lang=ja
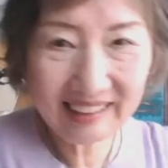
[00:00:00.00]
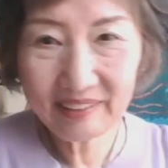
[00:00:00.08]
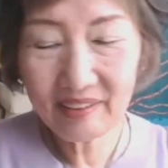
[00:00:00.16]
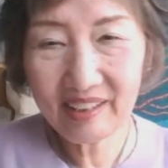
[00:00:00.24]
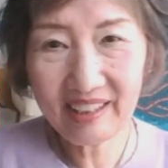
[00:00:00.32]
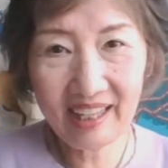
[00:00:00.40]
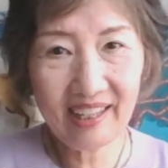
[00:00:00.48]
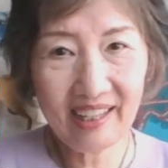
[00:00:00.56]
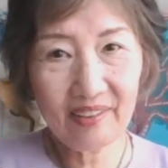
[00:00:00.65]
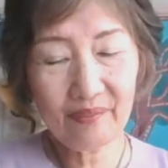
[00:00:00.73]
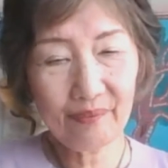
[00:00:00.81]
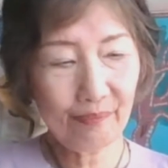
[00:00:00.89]
らその人
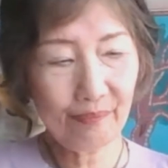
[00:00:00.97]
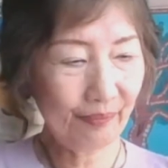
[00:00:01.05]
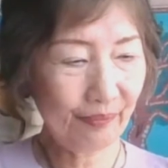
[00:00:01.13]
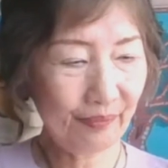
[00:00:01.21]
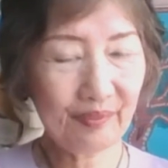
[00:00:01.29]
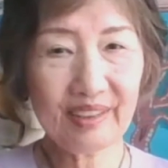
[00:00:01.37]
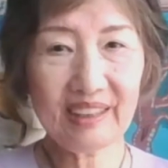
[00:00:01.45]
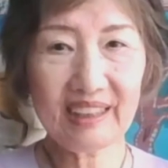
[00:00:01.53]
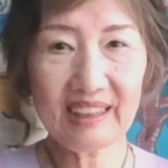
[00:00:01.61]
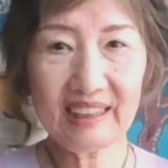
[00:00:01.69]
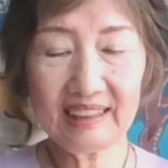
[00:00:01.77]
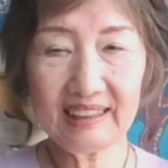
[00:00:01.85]
気なところ
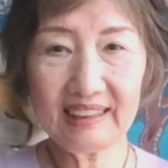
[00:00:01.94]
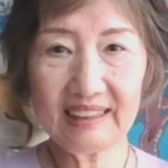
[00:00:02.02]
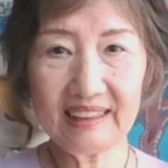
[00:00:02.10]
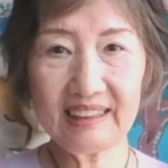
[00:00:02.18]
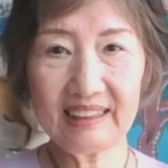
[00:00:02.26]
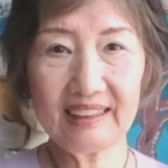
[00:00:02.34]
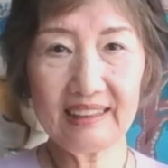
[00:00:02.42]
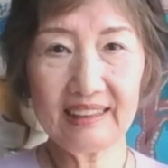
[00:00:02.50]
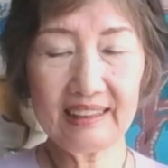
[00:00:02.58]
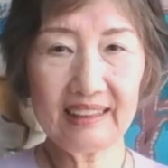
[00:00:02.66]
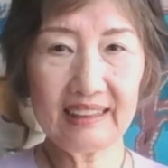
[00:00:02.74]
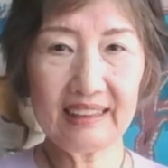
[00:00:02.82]
に関しては、ね、
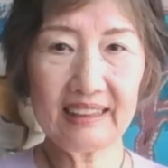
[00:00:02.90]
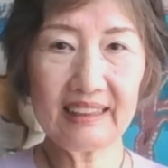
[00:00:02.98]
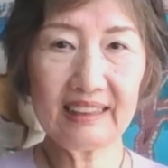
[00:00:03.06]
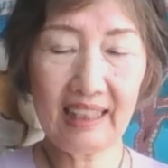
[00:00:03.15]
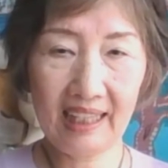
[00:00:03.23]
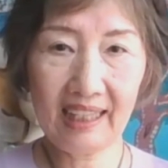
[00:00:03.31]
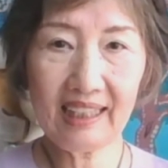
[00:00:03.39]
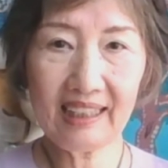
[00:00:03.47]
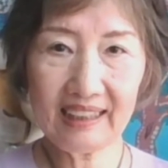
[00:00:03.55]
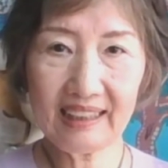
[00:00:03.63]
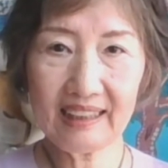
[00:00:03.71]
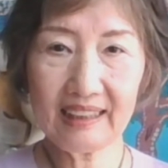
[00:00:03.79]
障害
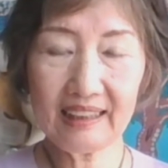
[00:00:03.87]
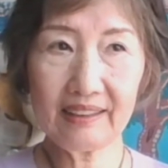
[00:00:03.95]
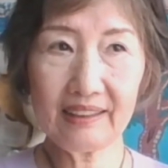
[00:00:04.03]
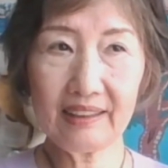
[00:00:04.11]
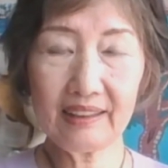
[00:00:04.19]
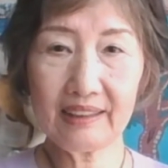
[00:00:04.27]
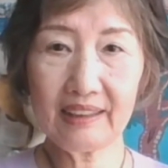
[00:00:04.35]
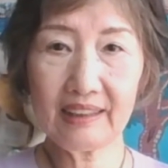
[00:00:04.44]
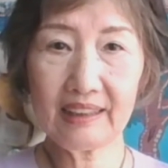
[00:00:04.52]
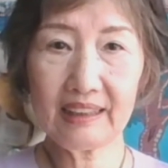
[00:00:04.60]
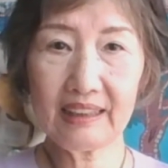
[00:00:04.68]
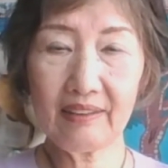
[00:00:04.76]
者枠とか、
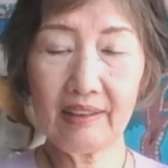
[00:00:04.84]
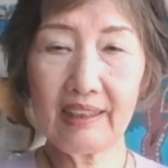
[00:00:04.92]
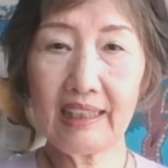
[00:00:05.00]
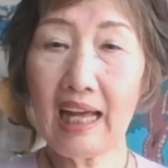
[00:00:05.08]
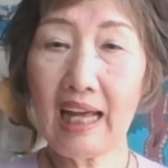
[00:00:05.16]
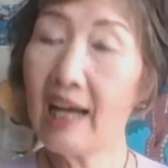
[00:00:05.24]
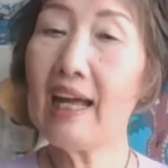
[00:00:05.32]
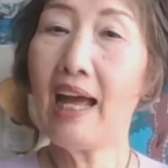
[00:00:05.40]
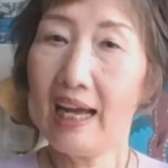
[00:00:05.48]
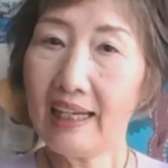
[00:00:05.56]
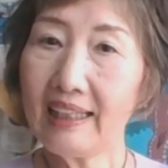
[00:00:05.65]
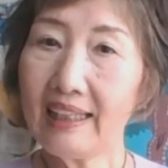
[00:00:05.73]
えっと、その
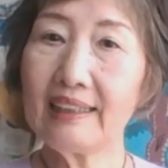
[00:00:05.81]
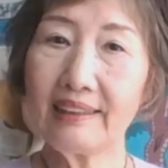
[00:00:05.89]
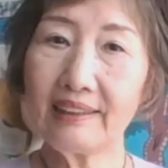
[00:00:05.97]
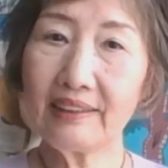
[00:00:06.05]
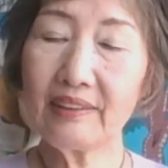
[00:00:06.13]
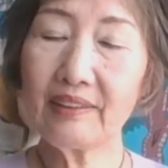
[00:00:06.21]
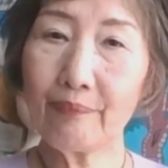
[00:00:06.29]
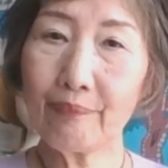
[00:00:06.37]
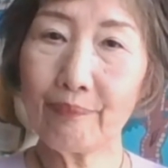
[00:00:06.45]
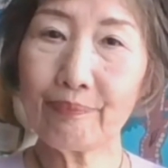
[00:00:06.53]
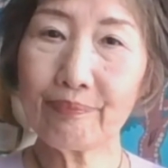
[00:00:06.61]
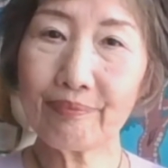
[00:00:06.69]
体に不自由
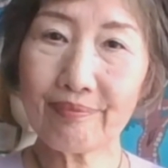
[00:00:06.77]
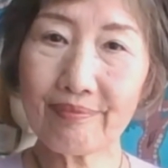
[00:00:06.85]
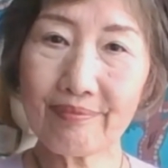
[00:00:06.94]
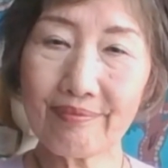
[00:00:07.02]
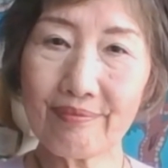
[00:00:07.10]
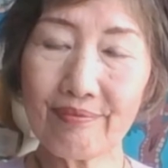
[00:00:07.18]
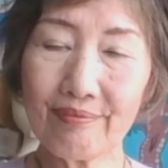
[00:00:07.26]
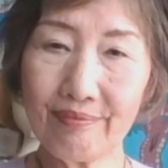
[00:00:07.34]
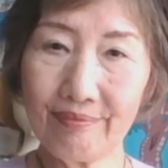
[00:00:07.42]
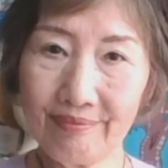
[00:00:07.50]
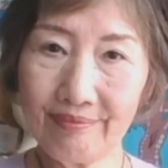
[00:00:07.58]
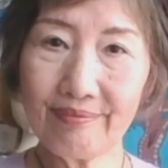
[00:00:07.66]
な方の枠を
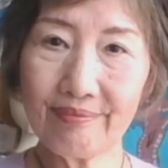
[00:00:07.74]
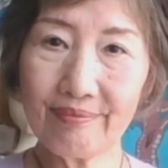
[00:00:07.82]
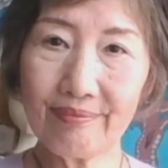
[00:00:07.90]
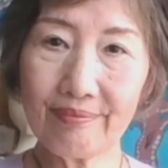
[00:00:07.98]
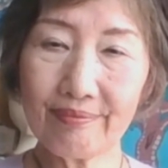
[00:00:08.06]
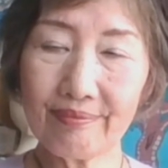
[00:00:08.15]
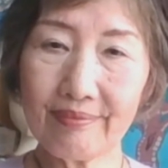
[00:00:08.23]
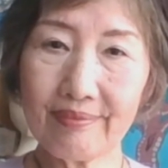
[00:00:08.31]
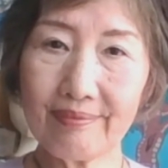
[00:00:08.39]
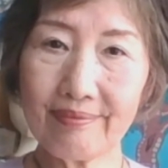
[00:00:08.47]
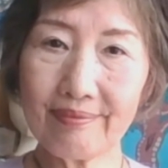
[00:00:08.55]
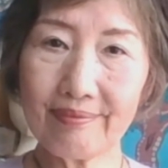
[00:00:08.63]
元から時間で設
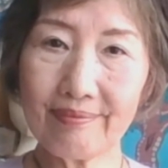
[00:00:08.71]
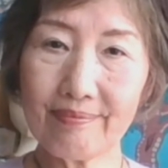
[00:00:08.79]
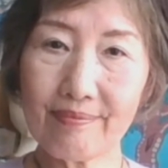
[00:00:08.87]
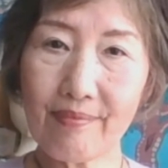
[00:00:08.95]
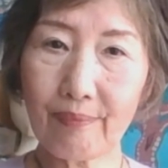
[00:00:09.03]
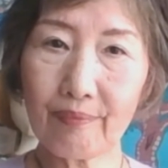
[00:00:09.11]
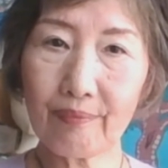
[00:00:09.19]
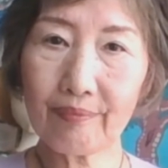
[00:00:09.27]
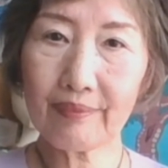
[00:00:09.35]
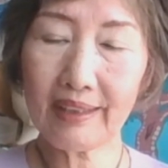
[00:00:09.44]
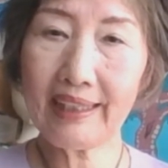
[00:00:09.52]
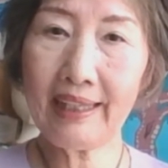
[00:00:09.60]
けてそこだけ
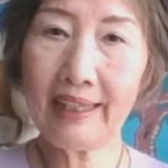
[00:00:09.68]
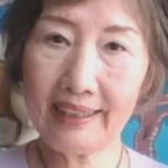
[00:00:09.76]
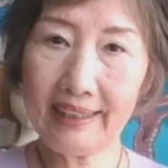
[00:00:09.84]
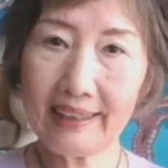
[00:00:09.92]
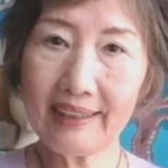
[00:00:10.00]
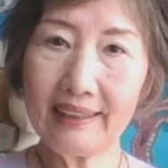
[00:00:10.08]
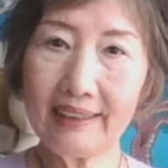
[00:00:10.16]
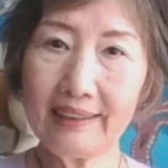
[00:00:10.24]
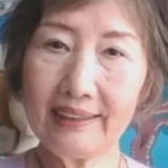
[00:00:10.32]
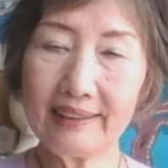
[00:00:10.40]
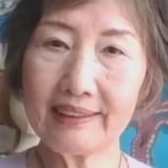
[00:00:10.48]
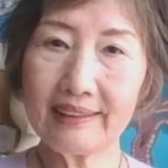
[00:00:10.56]
優先で予約して
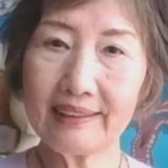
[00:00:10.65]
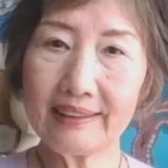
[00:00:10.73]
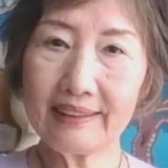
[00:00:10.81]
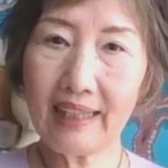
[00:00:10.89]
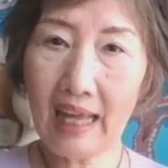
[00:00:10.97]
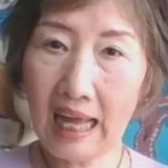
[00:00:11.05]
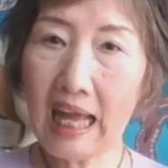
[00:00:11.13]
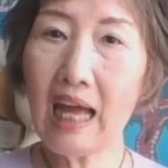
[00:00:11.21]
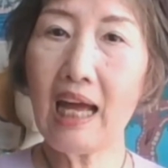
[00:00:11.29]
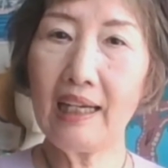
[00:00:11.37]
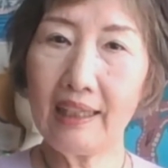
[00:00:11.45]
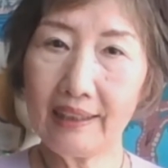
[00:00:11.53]
いるところも
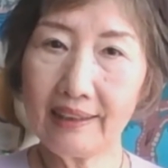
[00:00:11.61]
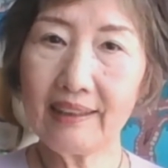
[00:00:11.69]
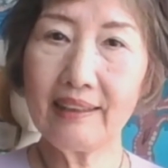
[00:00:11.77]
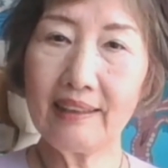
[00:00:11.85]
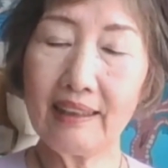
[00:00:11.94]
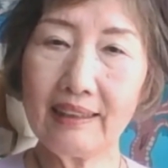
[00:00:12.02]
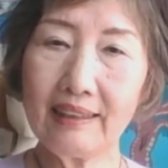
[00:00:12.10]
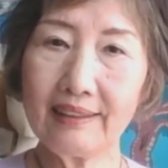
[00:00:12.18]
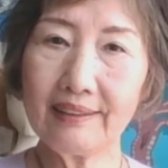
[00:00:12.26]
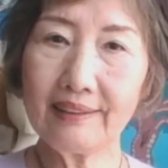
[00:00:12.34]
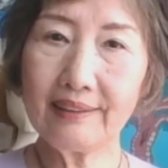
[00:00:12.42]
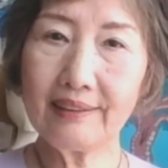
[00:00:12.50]
比較的多くあ
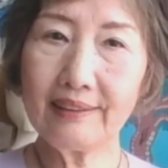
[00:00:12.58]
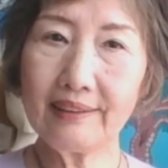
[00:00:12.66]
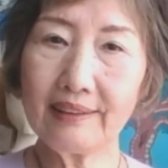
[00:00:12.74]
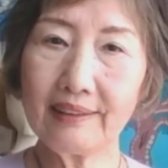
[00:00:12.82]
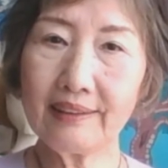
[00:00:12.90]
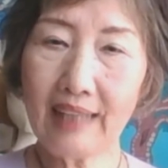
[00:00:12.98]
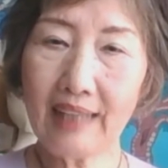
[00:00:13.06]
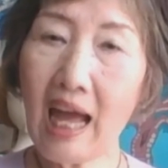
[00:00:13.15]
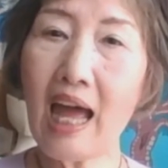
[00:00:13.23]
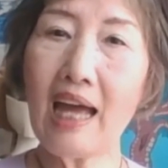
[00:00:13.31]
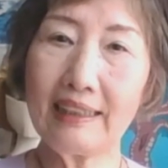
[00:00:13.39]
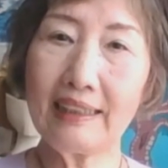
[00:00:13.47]
りますので
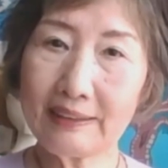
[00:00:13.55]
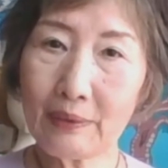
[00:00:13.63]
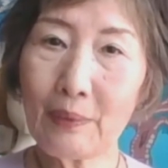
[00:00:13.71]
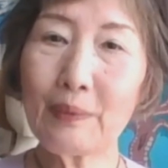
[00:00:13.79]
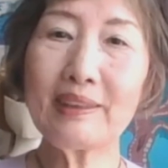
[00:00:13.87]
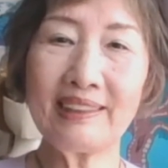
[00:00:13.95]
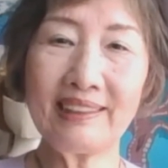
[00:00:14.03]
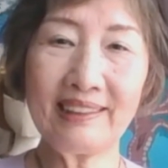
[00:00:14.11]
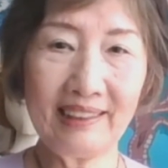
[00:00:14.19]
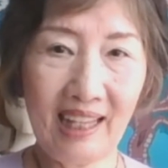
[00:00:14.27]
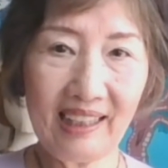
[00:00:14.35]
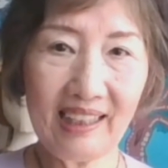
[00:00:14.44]
ご興味ある方
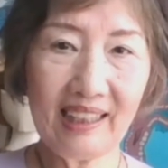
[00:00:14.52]
は、